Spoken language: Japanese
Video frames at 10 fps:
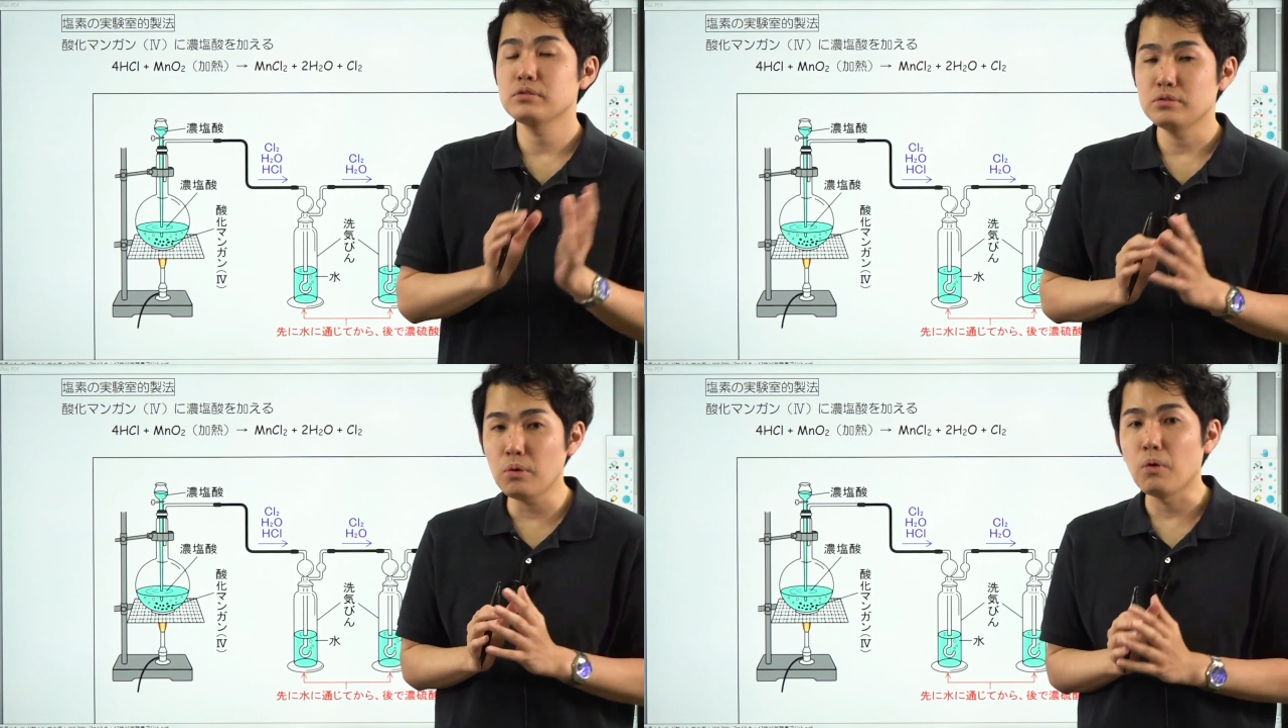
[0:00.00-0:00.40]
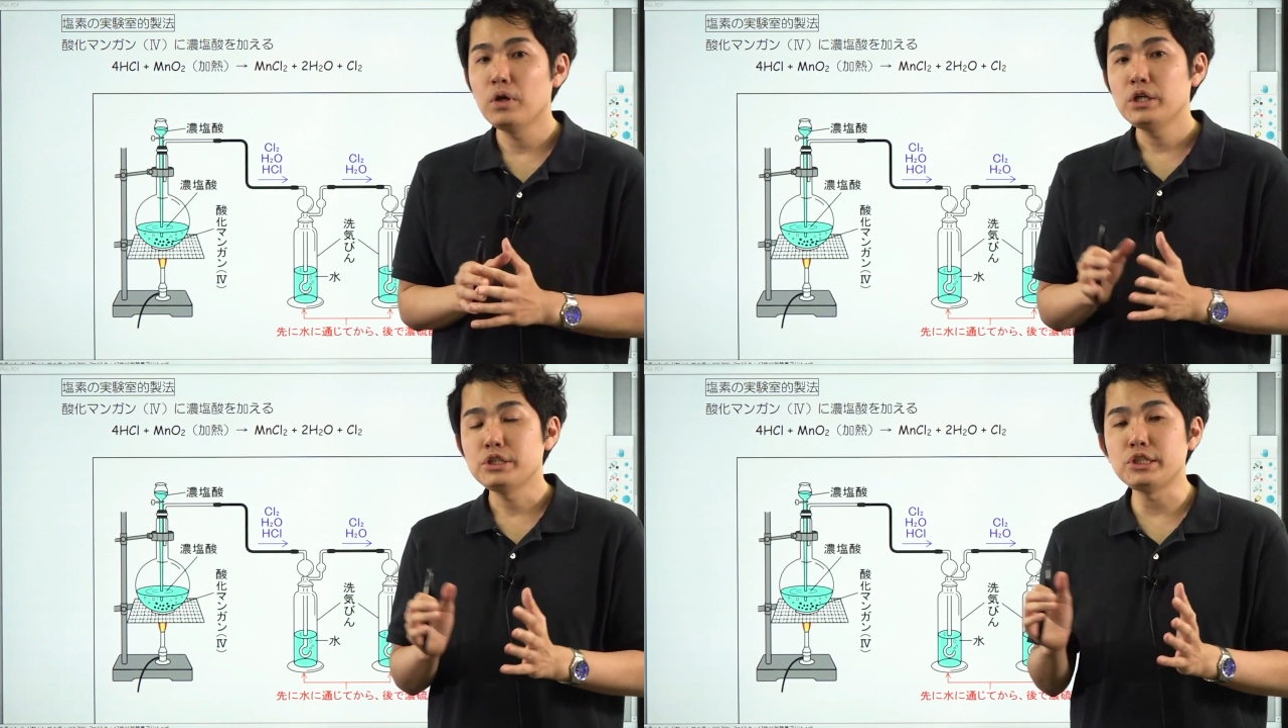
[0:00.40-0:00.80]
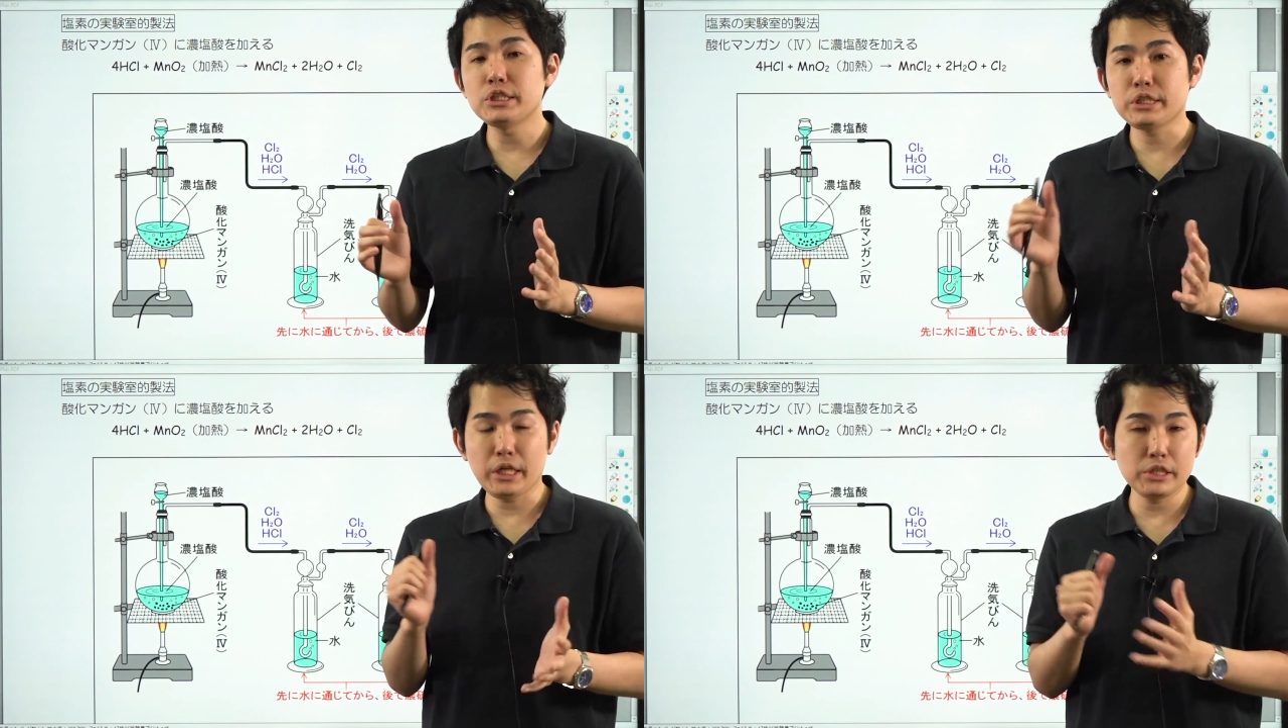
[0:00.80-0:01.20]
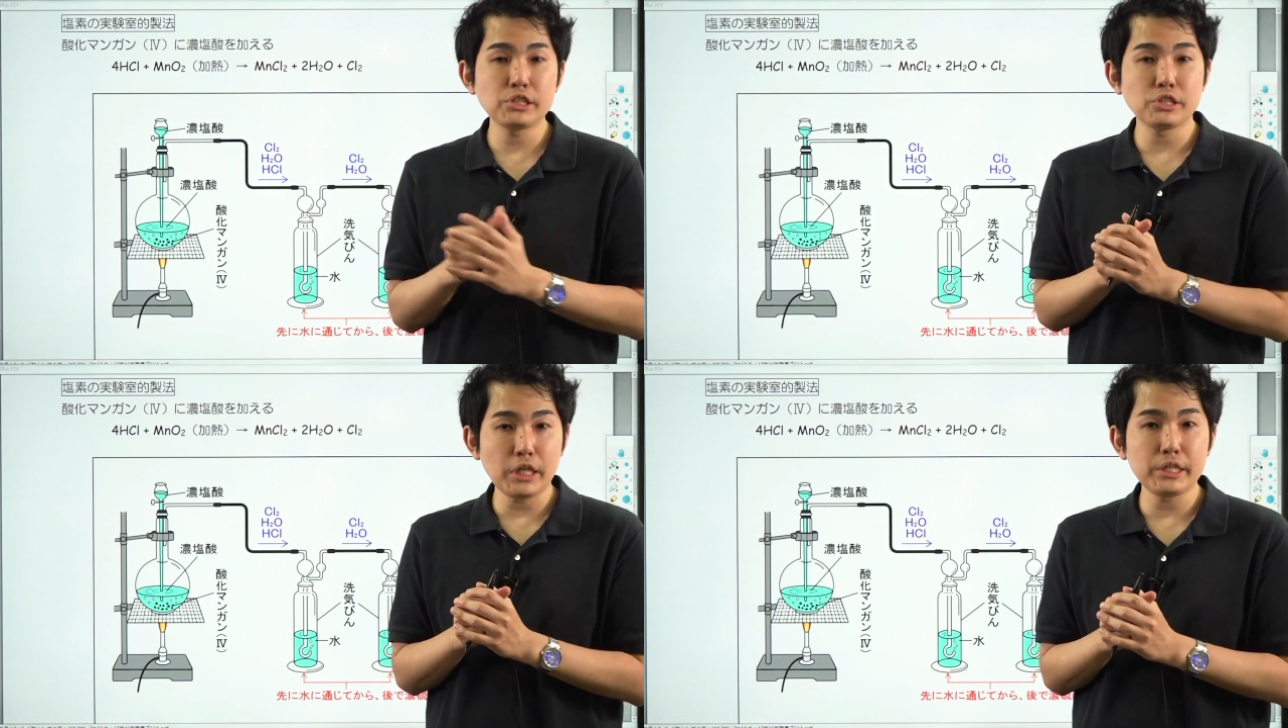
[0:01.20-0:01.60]
の実験
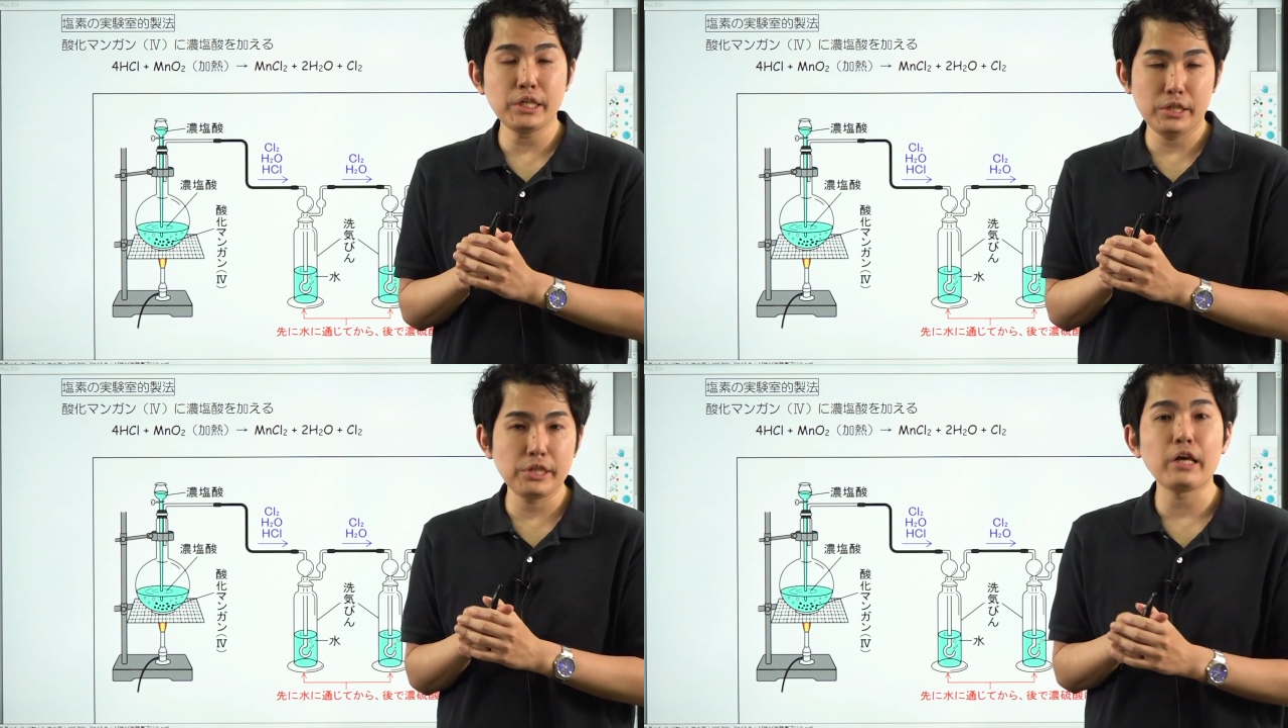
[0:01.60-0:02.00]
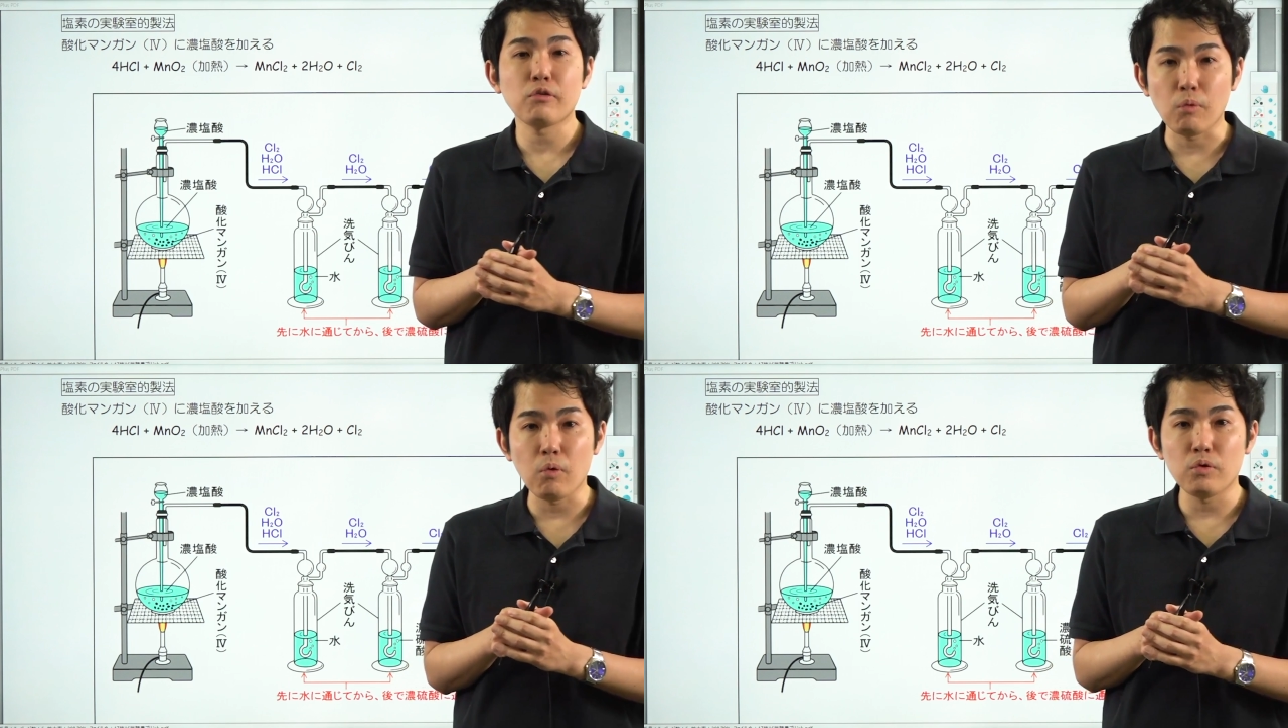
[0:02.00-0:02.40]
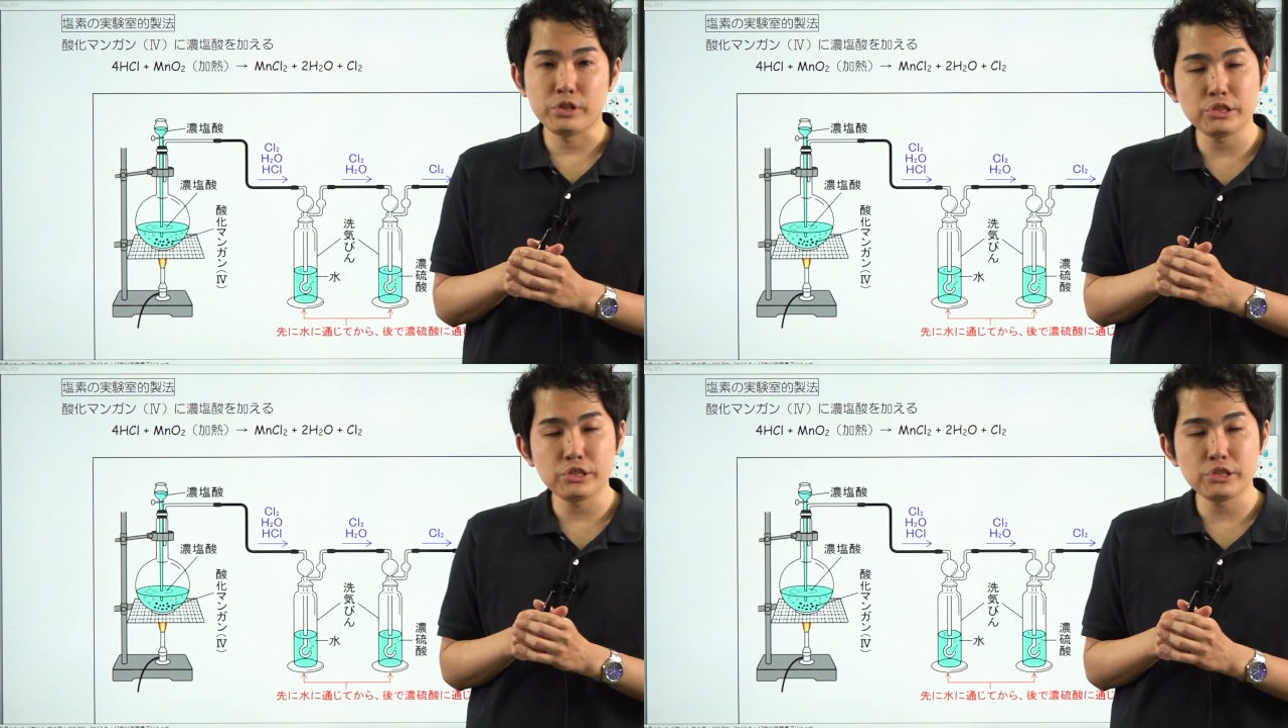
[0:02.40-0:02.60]
室的製法